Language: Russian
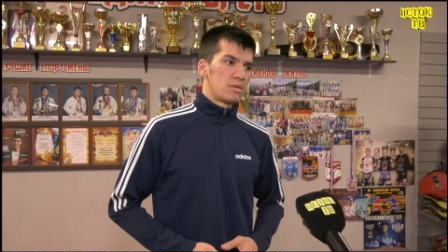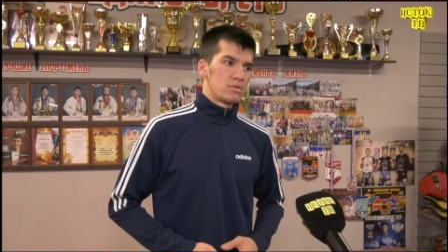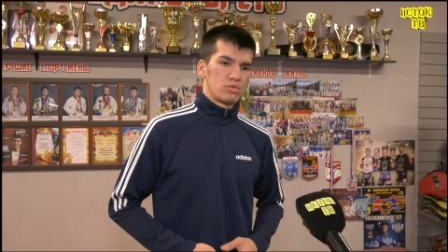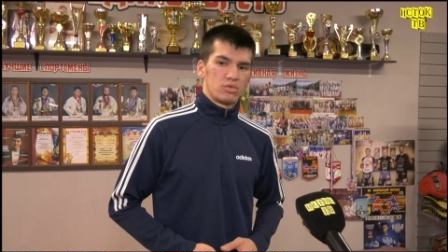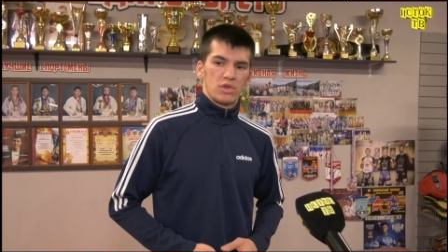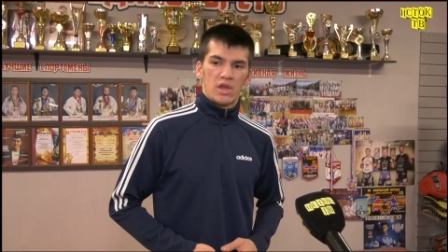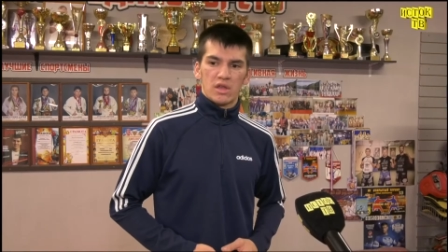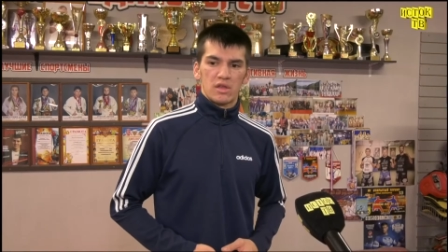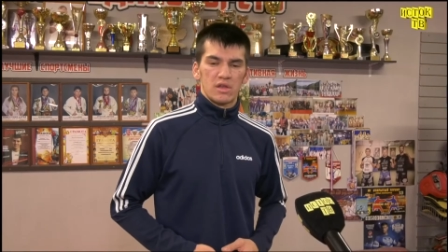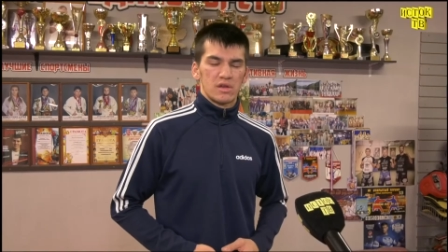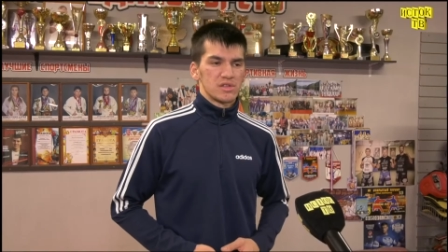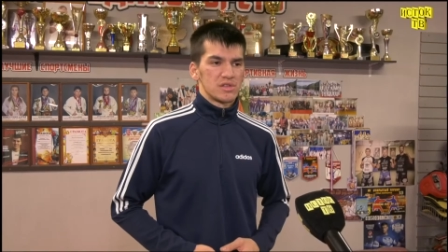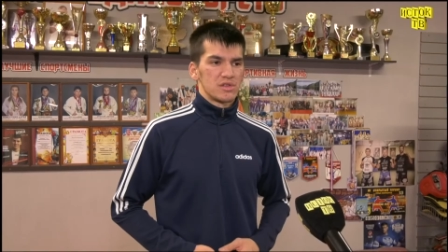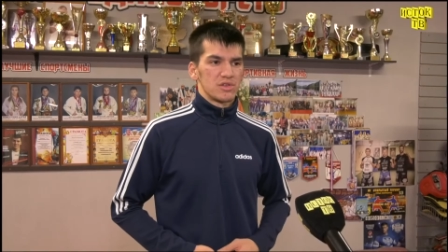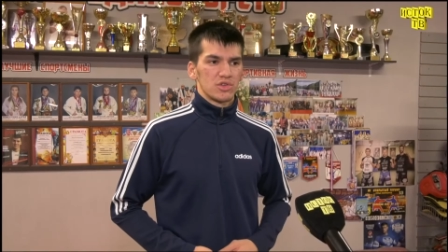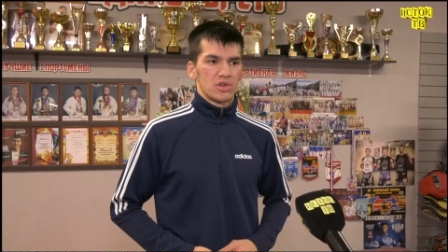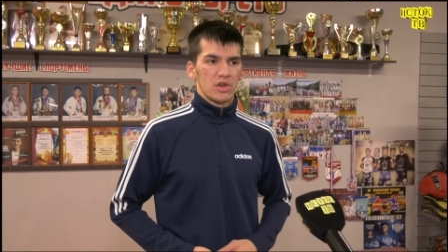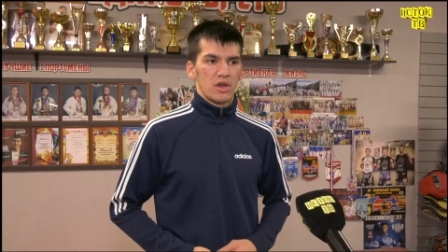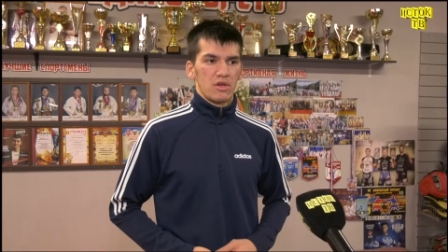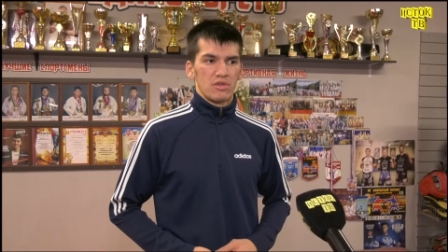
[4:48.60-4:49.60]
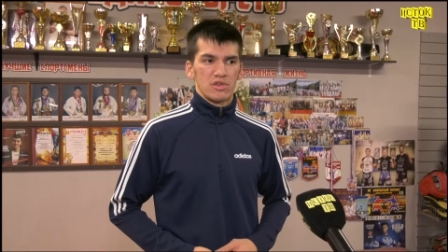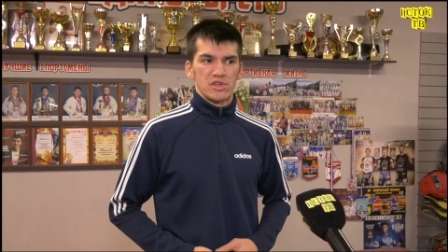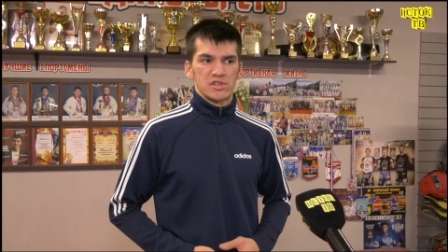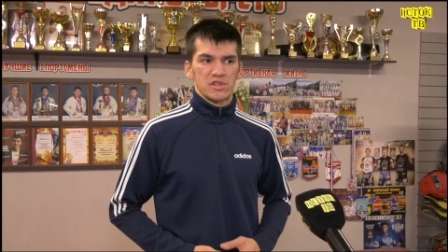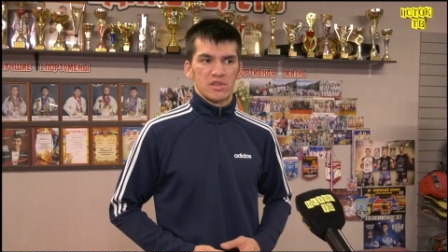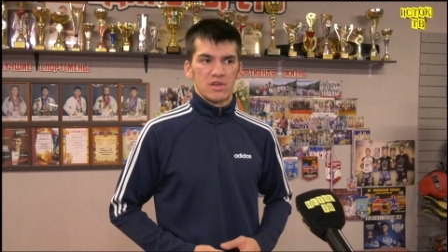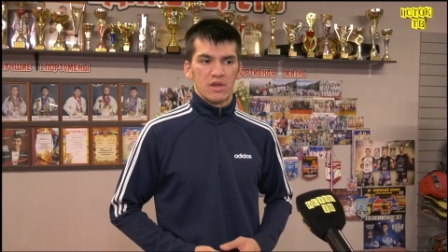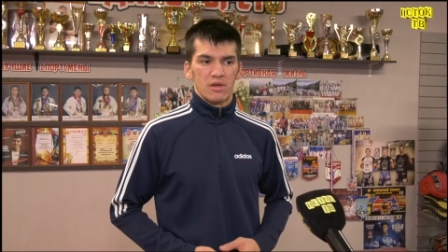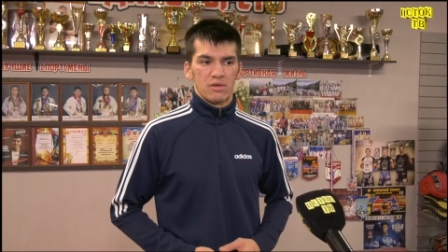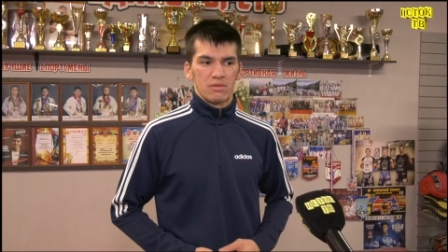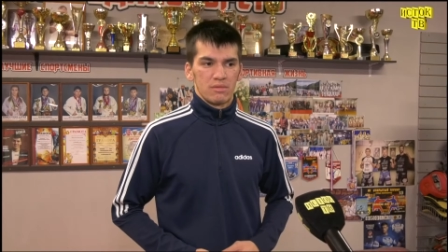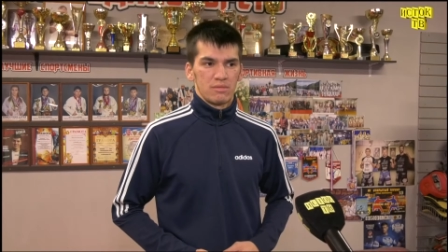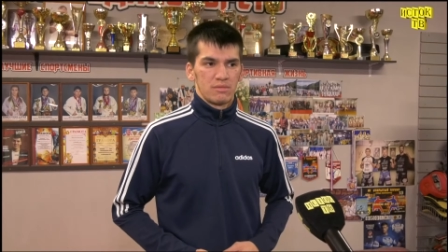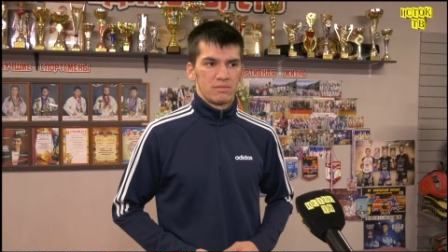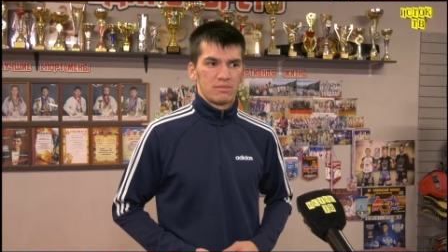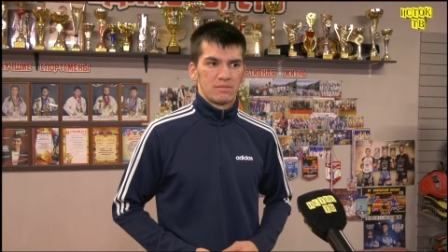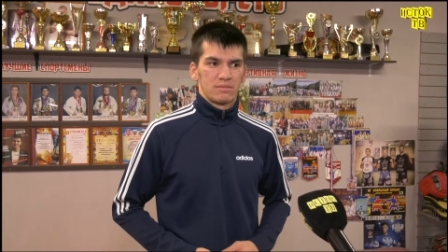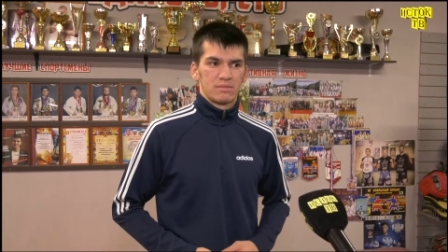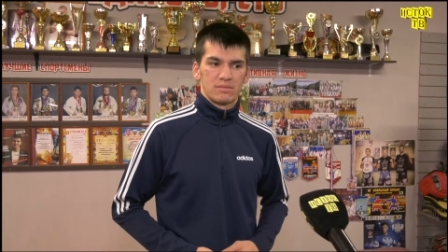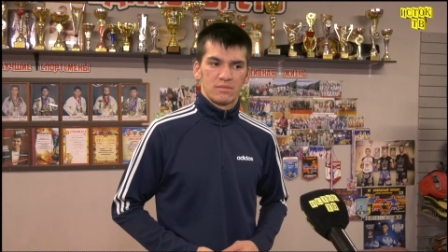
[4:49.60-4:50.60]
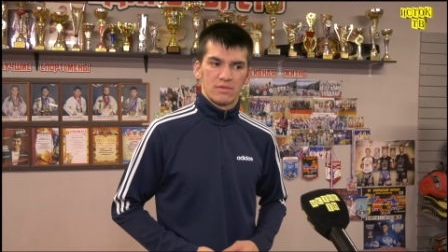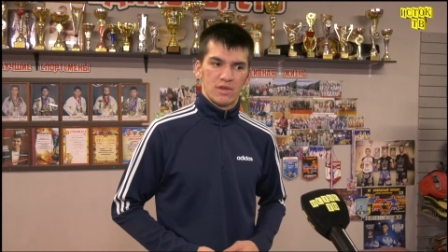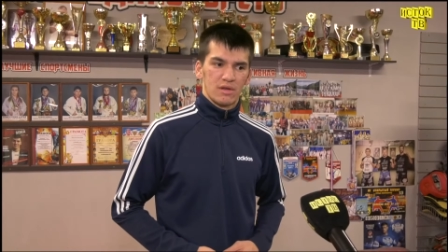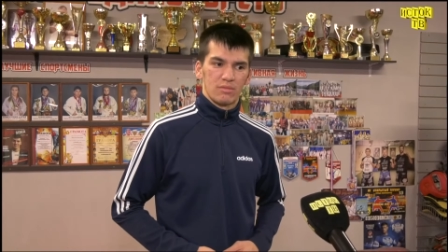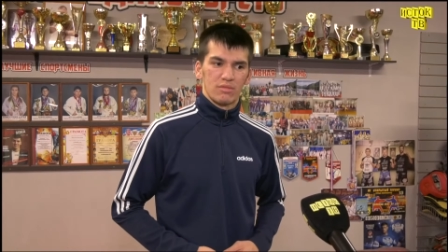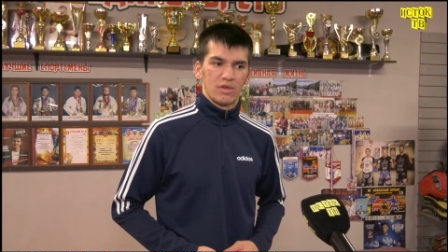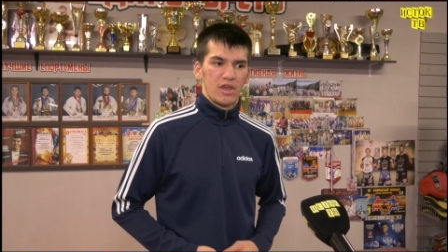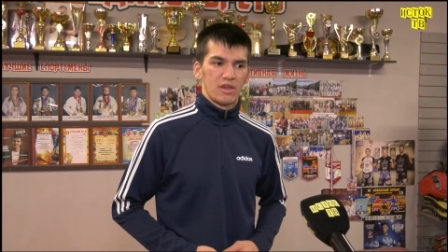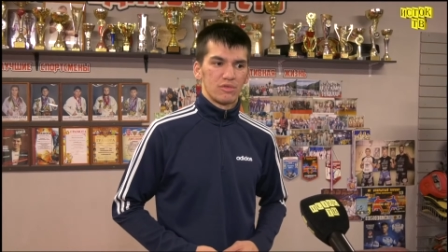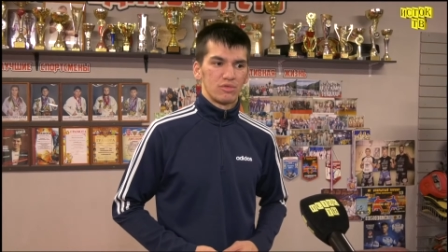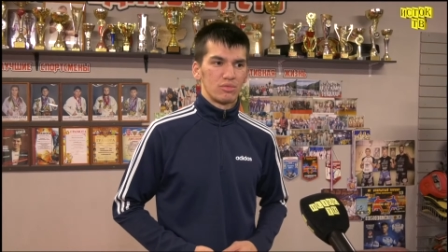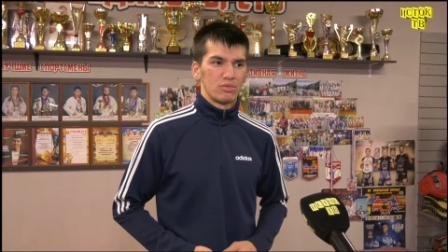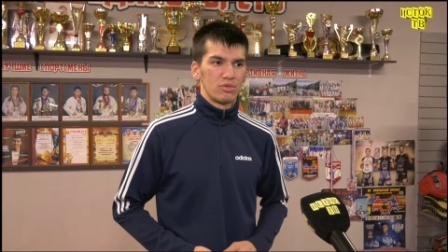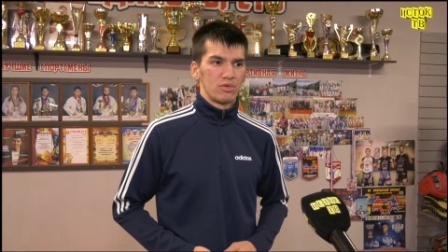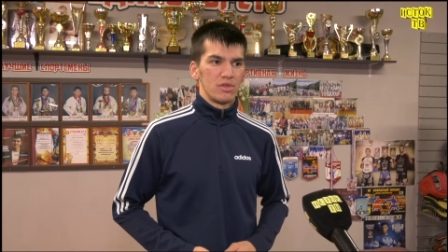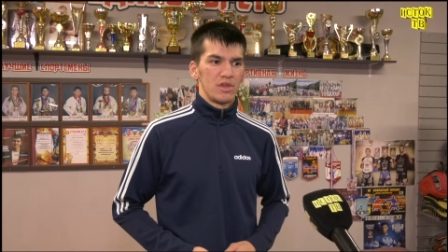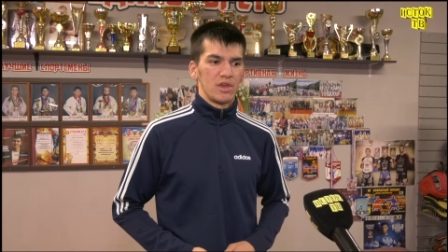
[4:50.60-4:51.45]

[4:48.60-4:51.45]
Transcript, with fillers: Ну, я не разрешаю, не знаю как бы я думаю,